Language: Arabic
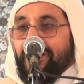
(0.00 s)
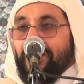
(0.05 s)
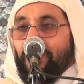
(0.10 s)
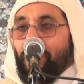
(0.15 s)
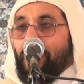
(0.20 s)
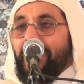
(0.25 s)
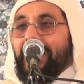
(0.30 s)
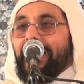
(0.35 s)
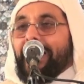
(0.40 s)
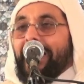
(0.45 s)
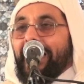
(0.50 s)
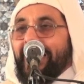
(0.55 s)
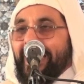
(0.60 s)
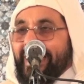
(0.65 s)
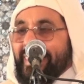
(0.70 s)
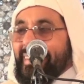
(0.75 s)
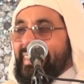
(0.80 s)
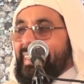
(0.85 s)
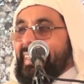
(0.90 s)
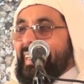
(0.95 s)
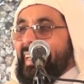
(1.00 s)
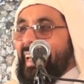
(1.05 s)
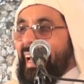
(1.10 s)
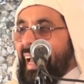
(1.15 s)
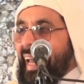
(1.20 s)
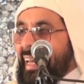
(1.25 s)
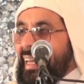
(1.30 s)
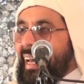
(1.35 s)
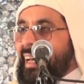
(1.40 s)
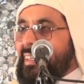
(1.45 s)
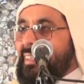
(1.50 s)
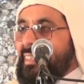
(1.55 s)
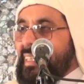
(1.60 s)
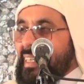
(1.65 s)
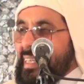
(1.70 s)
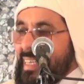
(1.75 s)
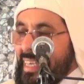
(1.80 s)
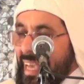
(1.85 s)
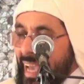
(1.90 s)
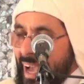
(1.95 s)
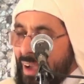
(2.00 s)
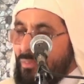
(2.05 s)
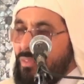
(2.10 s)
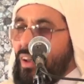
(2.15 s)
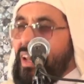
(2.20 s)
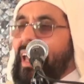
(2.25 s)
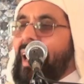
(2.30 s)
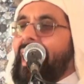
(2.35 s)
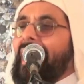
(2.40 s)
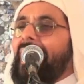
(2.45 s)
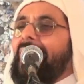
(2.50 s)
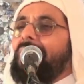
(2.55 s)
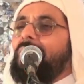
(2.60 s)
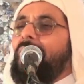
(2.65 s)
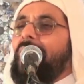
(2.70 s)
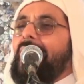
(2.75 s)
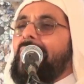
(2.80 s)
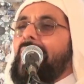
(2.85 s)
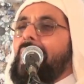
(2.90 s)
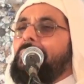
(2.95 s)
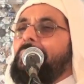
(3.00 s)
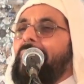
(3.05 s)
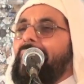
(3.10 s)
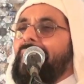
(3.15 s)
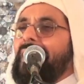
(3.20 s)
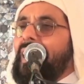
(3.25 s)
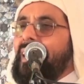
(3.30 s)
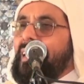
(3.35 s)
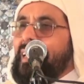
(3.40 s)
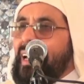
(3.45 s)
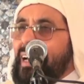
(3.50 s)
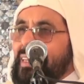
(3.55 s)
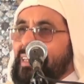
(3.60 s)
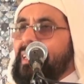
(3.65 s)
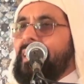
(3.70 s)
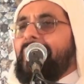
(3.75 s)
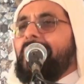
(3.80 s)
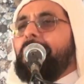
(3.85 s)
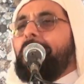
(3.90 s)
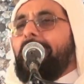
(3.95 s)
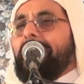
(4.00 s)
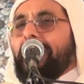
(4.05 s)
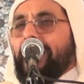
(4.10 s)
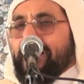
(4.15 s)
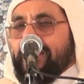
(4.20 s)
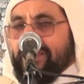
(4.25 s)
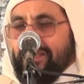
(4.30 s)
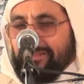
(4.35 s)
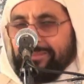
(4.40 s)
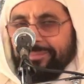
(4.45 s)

وإلا كان عندك الأخلاق سيئة فلا فلا معنى لهذه العبادات